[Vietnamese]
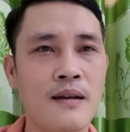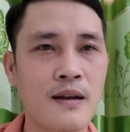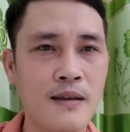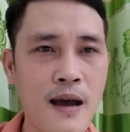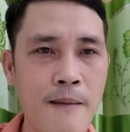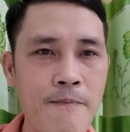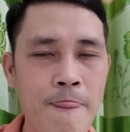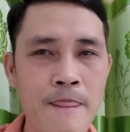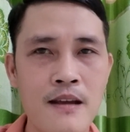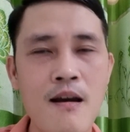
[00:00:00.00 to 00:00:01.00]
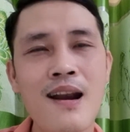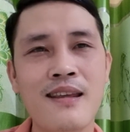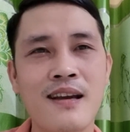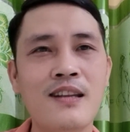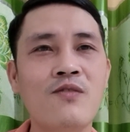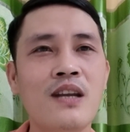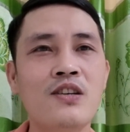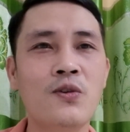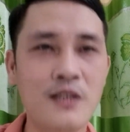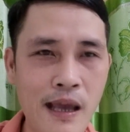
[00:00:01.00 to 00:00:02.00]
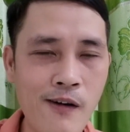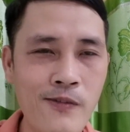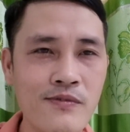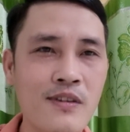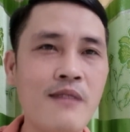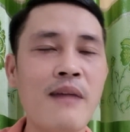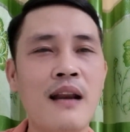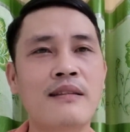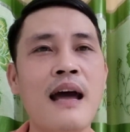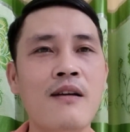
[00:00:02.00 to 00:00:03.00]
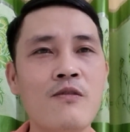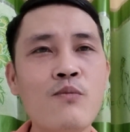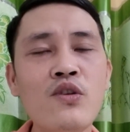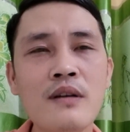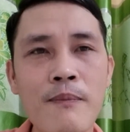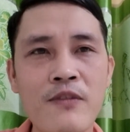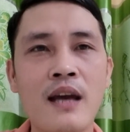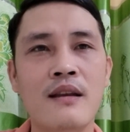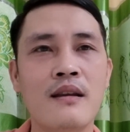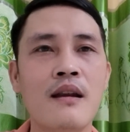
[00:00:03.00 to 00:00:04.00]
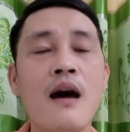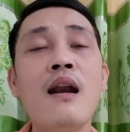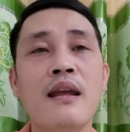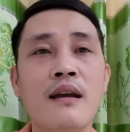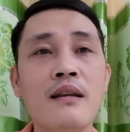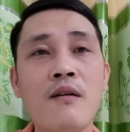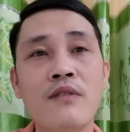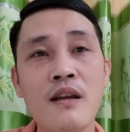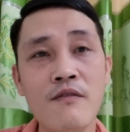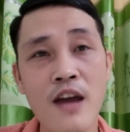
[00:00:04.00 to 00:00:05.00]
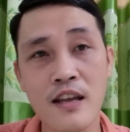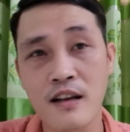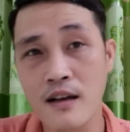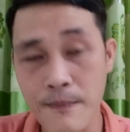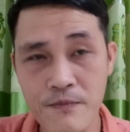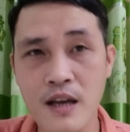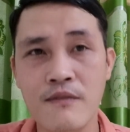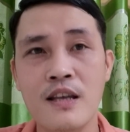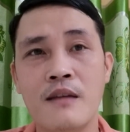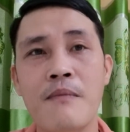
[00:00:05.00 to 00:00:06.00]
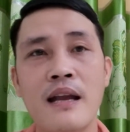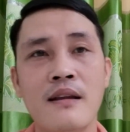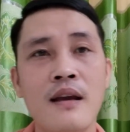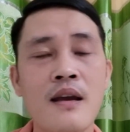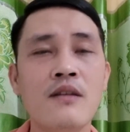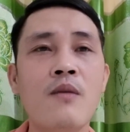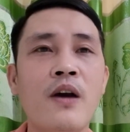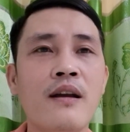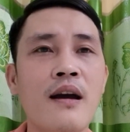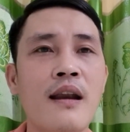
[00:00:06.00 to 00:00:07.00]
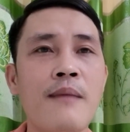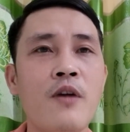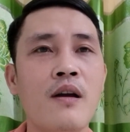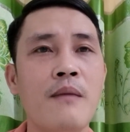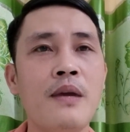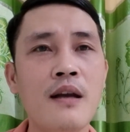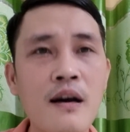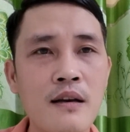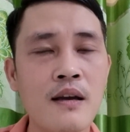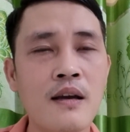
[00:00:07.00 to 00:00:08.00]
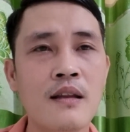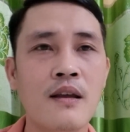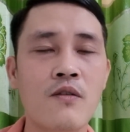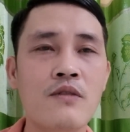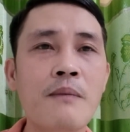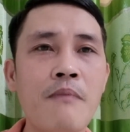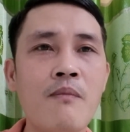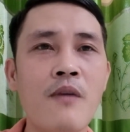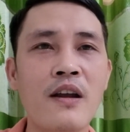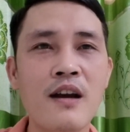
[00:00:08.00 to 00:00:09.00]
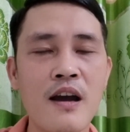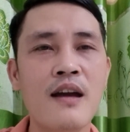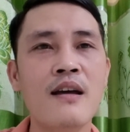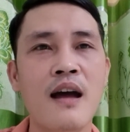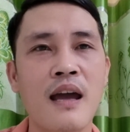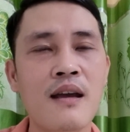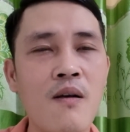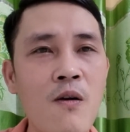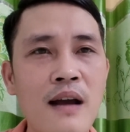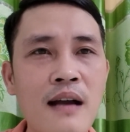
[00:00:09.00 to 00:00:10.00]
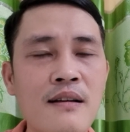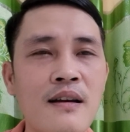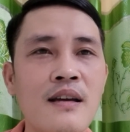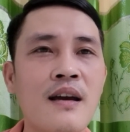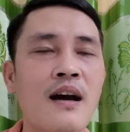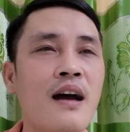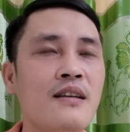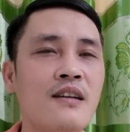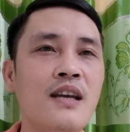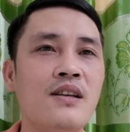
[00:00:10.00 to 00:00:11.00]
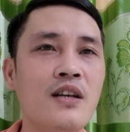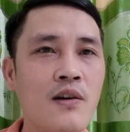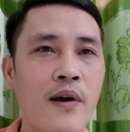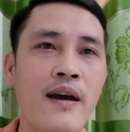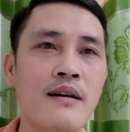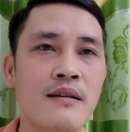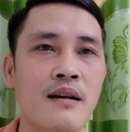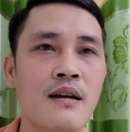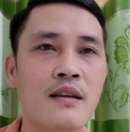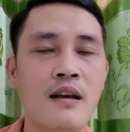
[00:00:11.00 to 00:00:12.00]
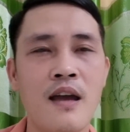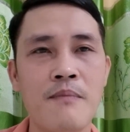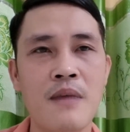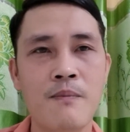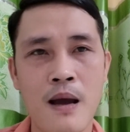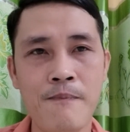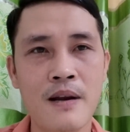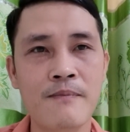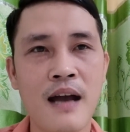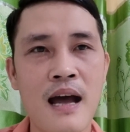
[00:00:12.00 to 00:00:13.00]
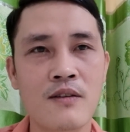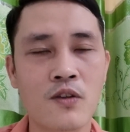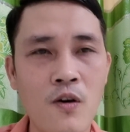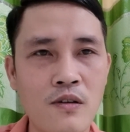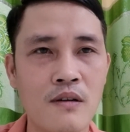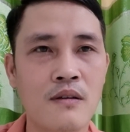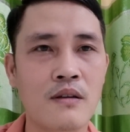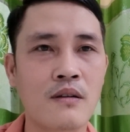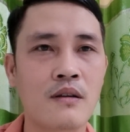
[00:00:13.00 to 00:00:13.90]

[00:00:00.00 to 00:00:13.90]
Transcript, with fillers: được chưa ạ đó là những cái thông tin xui xẻo nhưng mà tàng cũng muốn cập nhật đó là những cái thông tin về cập nhật về dịch bệnh cho mọi người để mọi người biết hơn thì cũng rất mong mọi người hãy cố gắng à, giữ gìn sức khỏe à, thực hiện biện pháp 5K cho tốt